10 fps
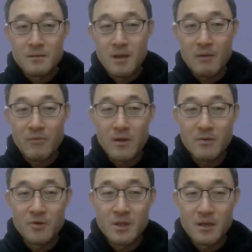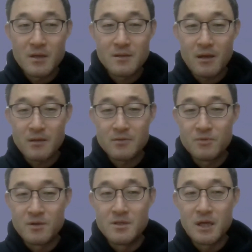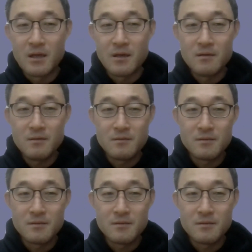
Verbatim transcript: 내가 왜 이러고 있나라는 생각 좀 들지 않아요?